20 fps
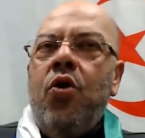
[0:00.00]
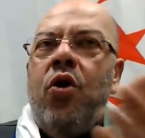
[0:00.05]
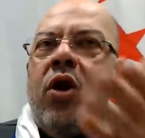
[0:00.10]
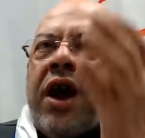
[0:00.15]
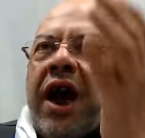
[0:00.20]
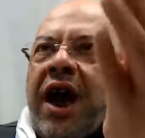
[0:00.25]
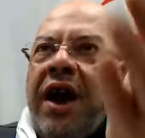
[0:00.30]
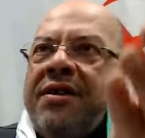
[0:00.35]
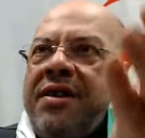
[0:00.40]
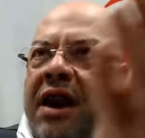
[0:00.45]

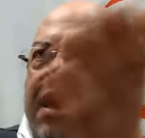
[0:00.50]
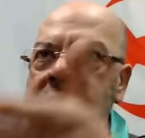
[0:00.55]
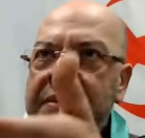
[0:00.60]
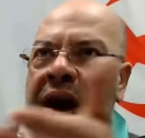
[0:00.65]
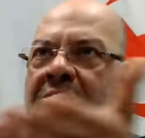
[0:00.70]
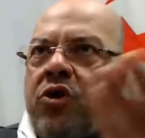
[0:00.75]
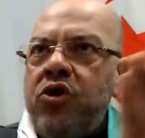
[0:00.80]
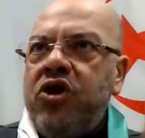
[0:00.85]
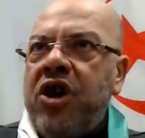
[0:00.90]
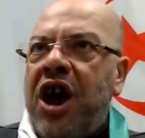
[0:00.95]
والقايد اللي
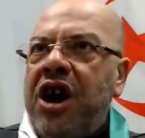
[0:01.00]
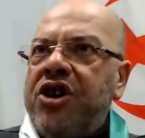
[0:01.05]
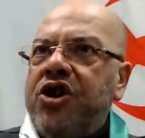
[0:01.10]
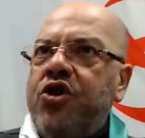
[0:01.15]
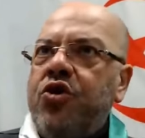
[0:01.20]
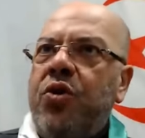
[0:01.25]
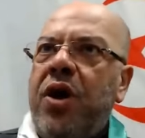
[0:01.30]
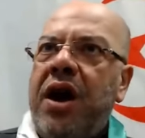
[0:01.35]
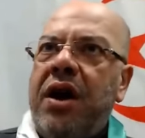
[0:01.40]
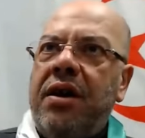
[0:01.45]
ما عندوش
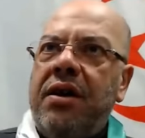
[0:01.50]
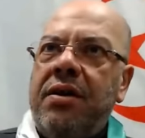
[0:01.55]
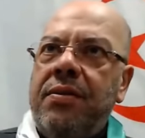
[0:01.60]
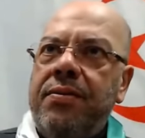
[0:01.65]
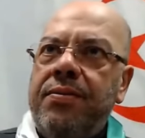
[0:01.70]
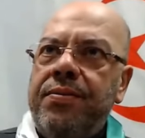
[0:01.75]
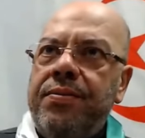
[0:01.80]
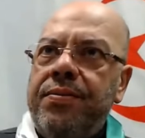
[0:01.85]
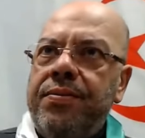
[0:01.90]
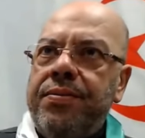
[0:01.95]
ادجوان
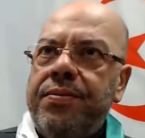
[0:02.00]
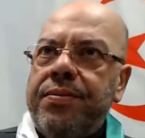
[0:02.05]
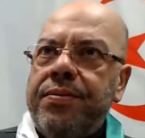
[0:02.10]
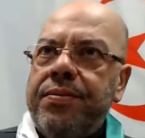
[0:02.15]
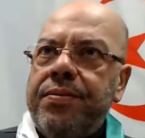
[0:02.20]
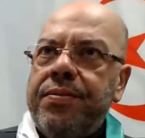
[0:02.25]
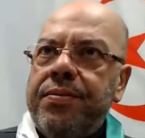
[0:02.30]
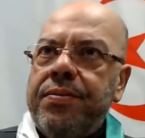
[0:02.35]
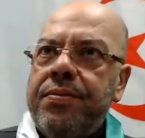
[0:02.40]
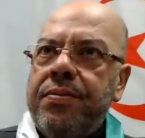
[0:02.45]

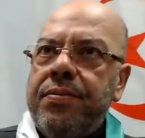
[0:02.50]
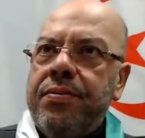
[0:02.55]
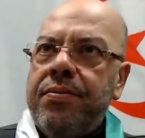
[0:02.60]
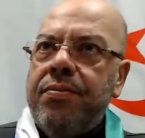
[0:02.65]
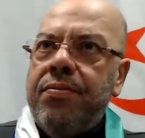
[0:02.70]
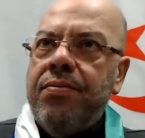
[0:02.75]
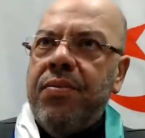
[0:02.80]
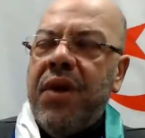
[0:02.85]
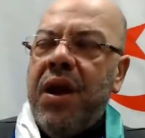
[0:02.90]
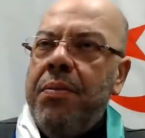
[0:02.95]

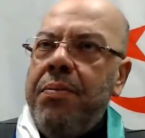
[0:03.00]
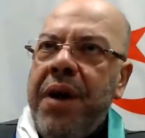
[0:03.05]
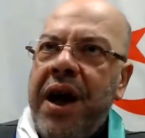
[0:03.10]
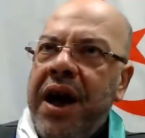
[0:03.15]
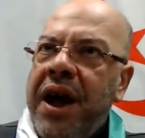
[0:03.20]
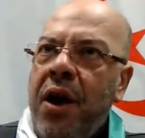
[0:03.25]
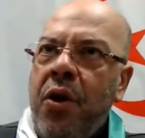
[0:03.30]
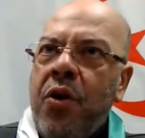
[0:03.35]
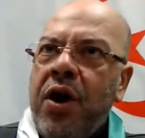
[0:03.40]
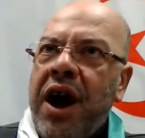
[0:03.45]

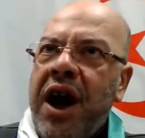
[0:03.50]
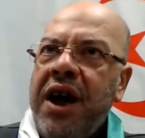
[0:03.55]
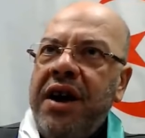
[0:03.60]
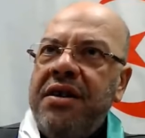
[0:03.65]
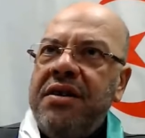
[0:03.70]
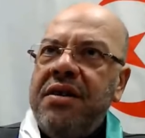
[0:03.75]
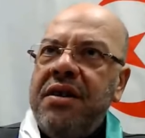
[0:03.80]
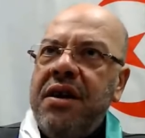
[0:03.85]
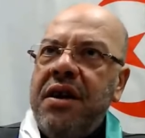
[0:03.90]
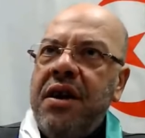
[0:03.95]
باه راهو
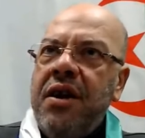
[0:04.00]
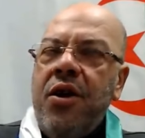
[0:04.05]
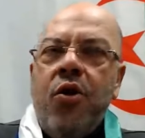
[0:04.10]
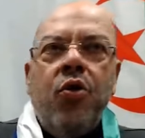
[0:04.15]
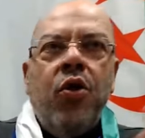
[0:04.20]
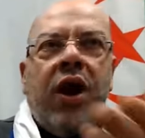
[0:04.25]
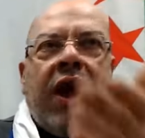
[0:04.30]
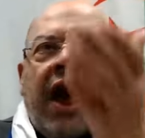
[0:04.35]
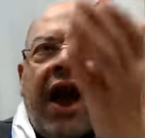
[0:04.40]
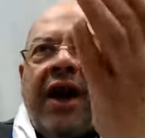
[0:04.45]
قايد
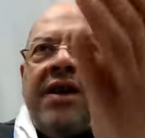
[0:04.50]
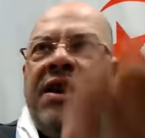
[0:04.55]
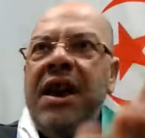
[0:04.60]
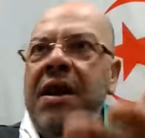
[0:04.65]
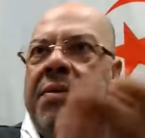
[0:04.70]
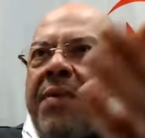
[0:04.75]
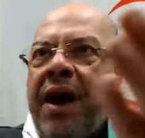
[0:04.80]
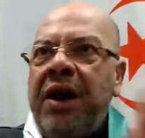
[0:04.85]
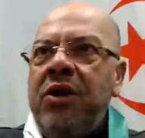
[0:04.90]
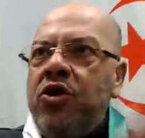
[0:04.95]
والقايد
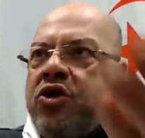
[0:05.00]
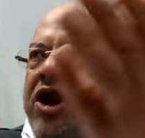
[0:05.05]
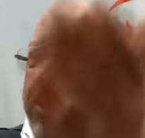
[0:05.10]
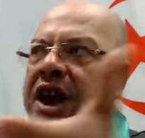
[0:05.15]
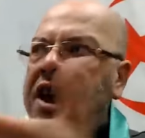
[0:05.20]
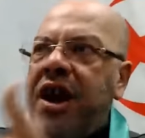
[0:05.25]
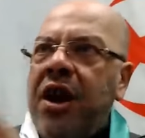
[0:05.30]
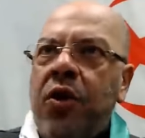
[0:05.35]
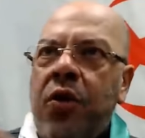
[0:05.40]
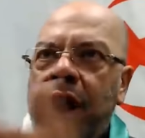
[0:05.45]
اللي ما عندوش
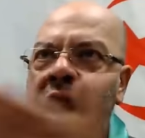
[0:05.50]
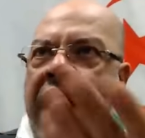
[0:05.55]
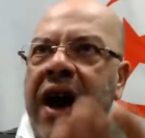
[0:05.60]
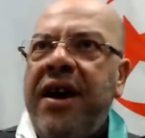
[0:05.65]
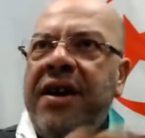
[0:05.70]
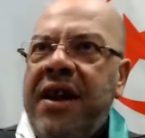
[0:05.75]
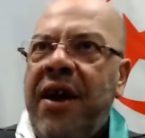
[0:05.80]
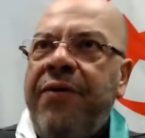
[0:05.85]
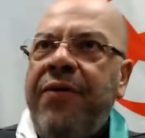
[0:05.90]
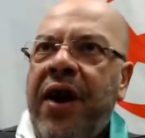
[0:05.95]
هيكل
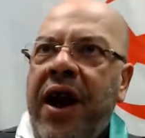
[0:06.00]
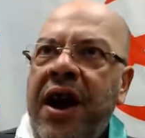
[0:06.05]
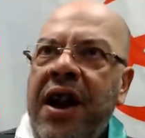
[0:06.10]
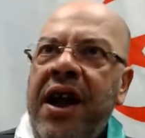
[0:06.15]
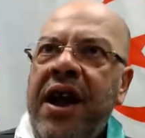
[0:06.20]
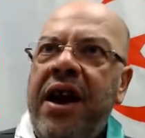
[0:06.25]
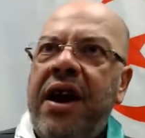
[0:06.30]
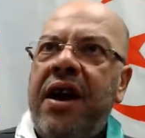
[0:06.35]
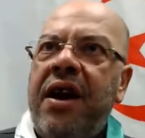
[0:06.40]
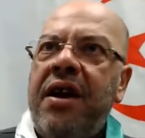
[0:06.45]
وراه يدافع
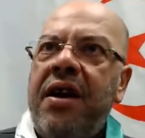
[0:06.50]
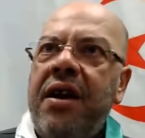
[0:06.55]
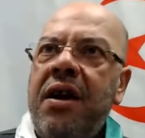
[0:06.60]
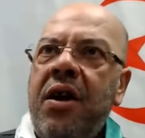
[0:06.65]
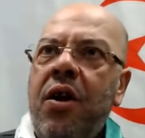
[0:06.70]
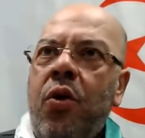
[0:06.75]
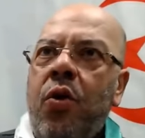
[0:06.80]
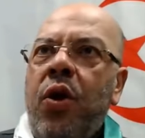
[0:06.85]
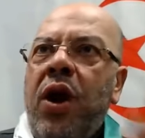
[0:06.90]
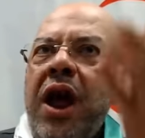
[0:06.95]
عليه
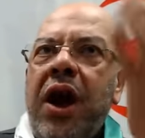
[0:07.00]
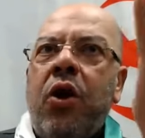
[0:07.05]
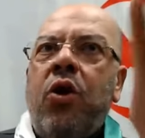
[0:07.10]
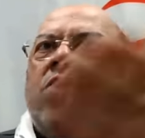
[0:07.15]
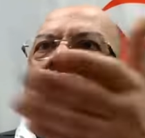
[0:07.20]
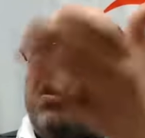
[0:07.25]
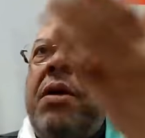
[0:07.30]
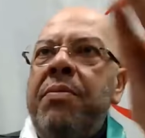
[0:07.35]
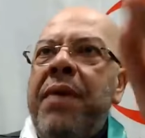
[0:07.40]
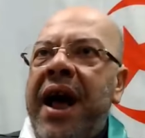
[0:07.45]
والله
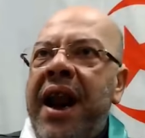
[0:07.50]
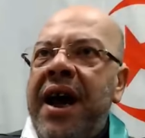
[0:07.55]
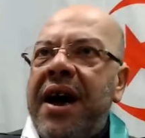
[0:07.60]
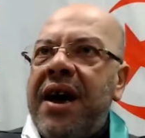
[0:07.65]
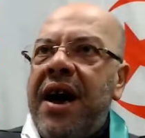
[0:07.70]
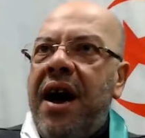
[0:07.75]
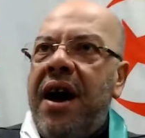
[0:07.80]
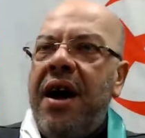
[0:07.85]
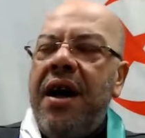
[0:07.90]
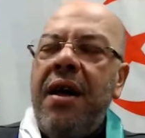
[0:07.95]
يقود
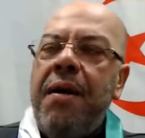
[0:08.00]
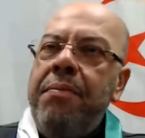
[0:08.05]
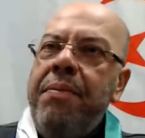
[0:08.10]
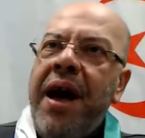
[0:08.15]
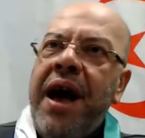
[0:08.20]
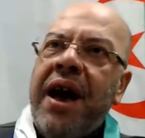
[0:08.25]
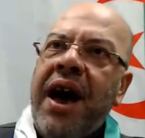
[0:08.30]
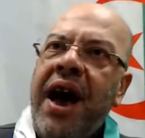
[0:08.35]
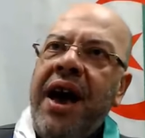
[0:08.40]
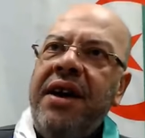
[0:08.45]
المعركه
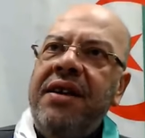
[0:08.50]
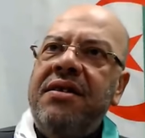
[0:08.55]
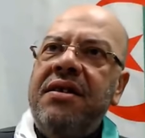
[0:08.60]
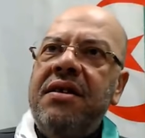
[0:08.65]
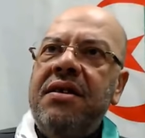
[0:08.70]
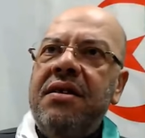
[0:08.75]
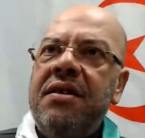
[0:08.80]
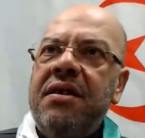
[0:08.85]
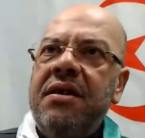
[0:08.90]
باه قايد